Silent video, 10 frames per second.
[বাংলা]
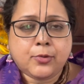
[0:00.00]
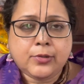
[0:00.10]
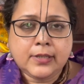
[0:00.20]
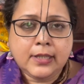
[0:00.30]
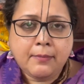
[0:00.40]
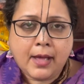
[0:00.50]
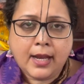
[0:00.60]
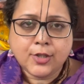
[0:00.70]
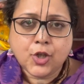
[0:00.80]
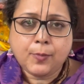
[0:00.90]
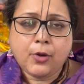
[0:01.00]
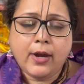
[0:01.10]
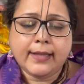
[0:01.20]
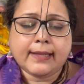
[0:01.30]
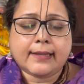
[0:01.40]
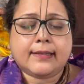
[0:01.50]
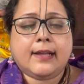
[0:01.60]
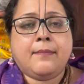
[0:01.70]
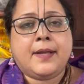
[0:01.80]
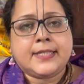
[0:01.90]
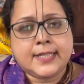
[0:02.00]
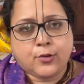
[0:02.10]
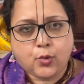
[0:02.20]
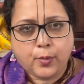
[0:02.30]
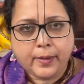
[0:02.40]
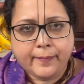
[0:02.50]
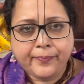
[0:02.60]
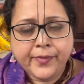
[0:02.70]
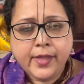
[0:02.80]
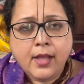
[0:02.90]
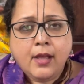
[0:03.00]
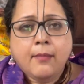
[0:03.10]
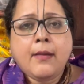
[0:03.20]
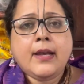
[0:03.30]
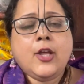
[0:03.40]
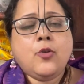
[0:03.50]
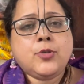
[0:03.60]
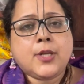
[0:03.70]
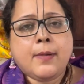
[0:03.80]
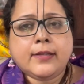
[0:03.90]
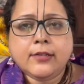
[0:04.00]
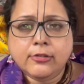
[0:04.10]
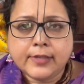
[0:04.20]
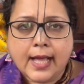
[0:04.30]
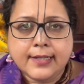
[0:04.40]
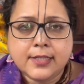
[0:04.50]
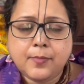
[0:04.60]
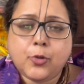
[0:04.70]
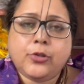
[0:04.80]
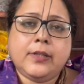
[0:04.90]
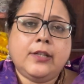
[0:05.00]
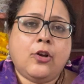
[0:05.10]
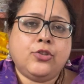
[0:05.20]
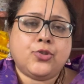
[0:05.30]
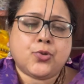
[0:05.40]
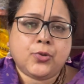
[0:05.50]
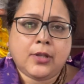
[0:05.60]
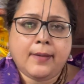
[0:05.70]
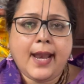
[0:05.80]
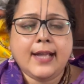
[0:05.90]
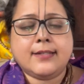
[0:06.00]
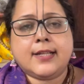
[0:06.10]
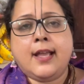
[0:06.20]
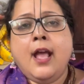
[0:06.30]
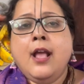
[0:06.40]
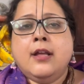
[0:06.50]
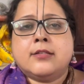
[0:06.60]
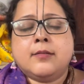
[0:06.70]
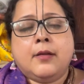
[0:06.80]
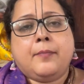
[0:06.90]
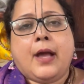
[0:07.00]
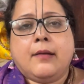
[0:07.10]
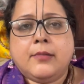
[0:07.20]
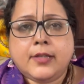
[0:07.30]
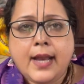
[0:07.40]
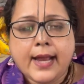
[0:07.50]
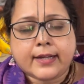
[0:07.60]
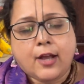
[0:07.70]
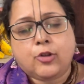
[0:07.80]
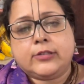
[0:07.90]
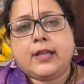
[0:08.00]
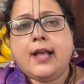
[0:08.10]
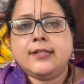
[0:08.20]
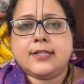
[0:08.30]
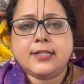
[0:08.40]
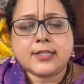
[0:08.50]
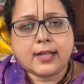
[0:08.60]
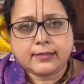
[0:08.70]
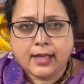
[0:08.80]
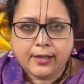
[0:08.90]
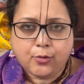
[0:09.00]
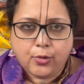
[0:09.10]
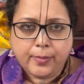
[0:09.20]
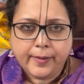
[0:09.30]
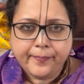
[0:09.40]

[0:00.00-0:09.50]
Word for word: প্রতিদিন মালা জপ করে তার থেকে বেশি করবে বা নিয়ম সেবাতেও তাই যে প্রতিদিন হয়তো সন্ধেবেলায় সে শ্রীমদ ভাগবতের একটা অধ্যায় সে সাধ্যায় করবে